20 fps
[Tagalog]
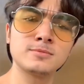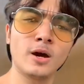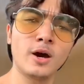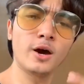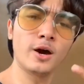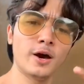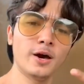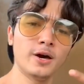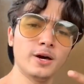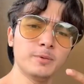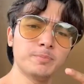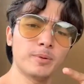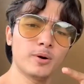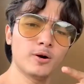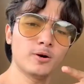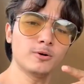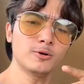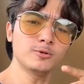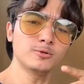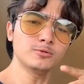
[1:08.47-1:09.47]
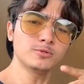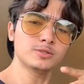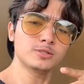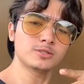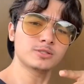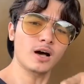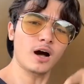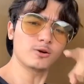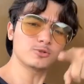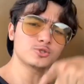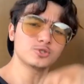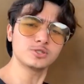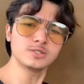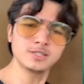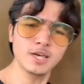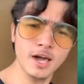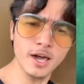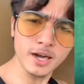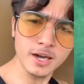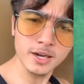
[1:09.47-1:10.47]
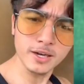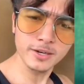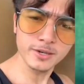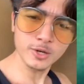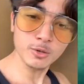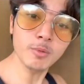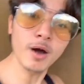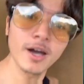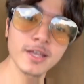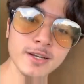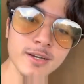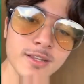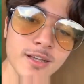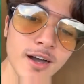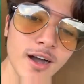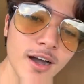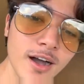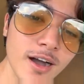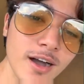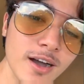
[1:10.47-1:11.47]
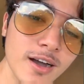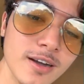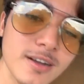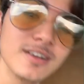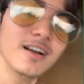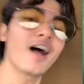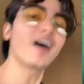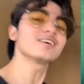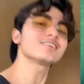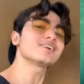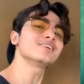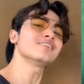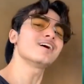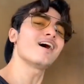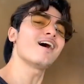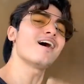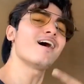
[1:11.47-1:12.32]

Hey, Pose! How's your day? Kumain ka na? Kain ka na!